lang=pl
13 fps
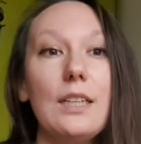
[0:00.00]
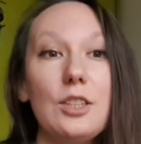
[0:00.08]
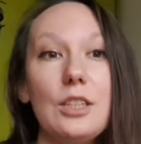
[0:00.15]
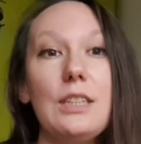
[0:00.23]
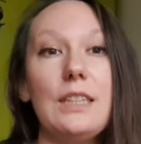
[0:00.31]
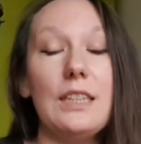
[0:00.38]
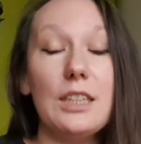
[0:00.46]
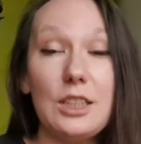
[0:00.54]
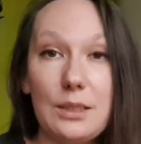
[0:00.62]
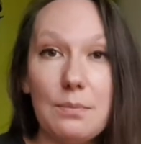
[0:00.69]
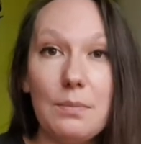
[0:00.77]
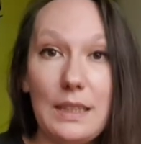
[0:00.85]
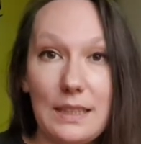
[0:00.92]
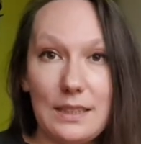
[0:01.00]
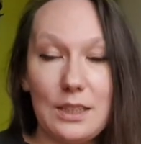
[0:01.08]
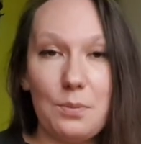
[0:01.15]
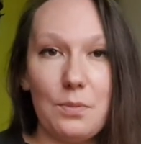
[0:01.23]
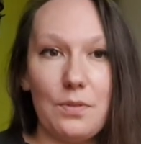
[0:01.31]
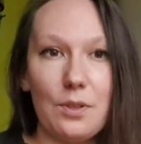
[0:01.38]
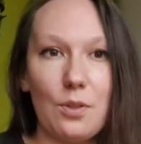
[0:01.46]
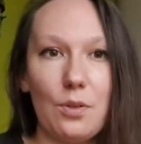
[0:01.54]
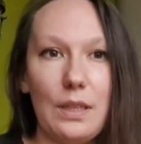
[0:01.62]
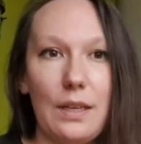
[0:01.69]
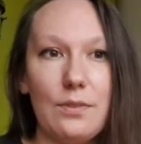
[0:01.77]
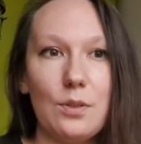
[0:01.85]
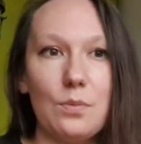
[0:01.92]
Czyli jeśli my jesteśmy
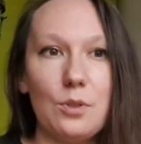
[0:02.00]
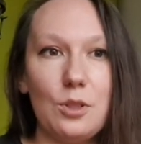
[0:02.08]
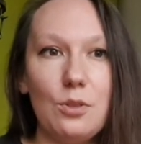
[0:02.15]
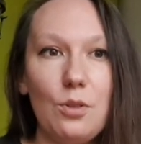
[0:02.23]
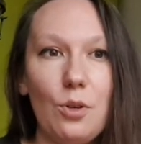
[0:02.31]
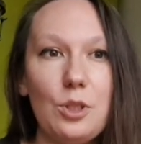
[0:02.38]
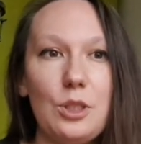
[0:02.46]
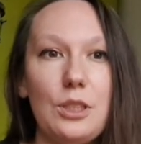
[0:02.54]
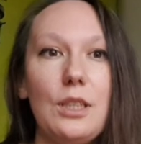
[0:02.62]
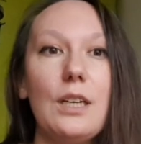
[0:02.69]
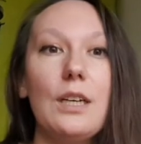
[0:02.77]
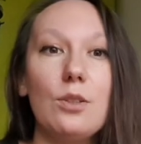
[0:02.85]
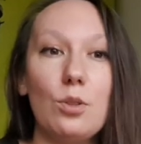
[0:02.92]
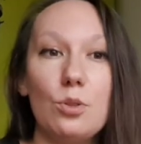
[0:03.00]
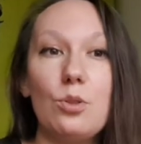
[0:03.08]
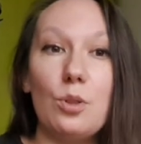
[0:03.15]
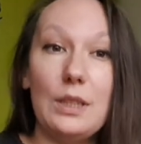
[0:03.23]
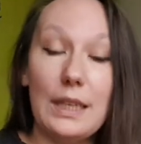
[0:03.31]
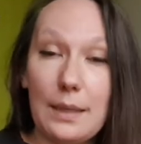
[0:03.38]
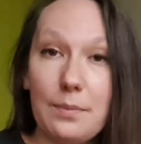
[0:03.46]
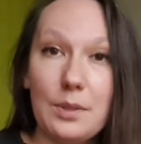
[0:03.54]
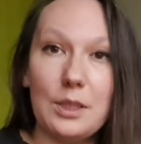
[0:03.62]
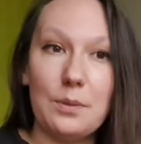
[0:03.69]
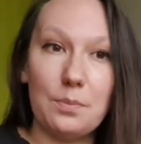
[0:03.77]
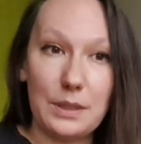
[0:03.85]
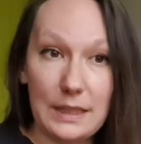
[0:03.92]
wykonawcą czynności, to co jemy
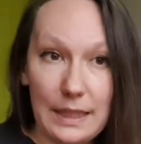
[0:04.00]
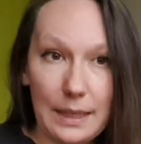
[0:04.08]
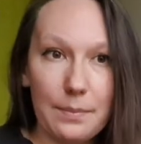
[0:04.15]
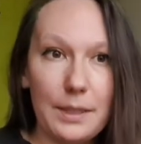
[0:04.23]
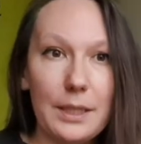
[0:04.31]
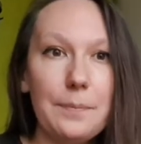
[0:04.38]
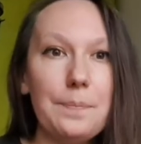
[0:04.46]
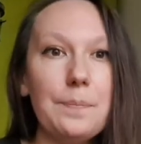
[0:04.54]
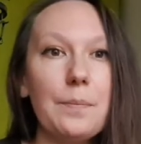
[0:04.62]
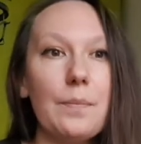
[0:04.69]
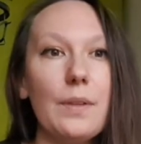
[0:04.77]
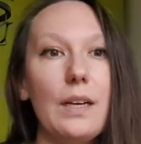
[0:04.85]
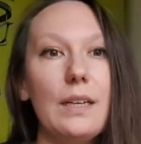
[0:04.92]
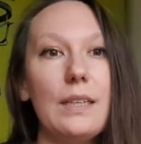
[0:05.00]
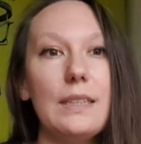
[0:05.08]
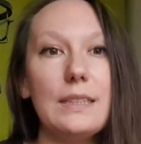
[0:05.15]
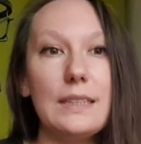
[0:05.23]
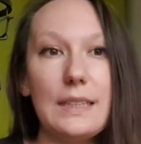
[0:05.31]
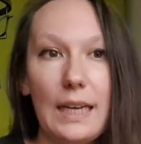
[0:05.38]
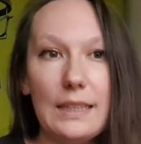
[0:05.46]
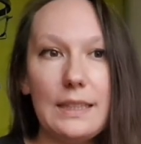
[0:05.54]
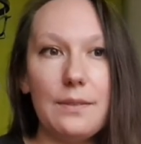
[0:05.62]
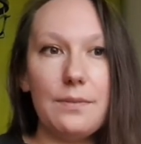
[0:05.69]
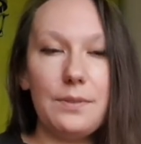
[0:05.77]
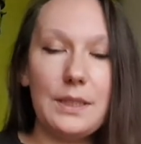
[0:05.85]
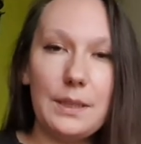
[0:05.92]
i pijemy, E,
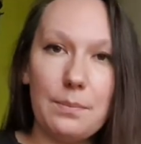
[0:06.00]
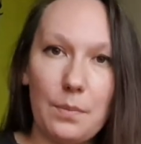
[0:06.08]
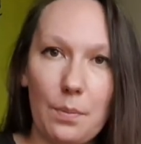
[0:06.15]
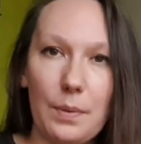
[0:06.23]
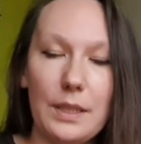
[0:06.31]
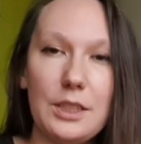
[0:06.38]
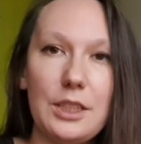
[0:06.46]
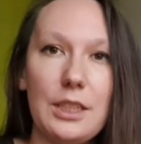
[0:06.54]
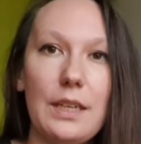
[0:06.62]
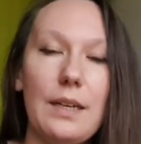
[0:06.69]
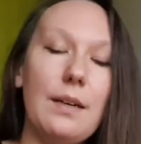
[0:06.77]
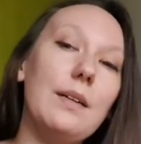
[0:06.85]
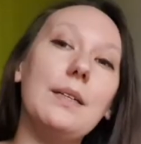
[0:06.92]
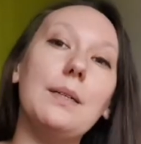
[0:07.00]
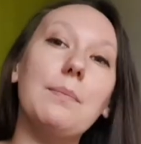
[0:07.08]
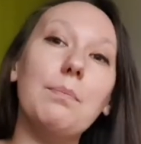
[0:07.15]
zatem w tym momencie e,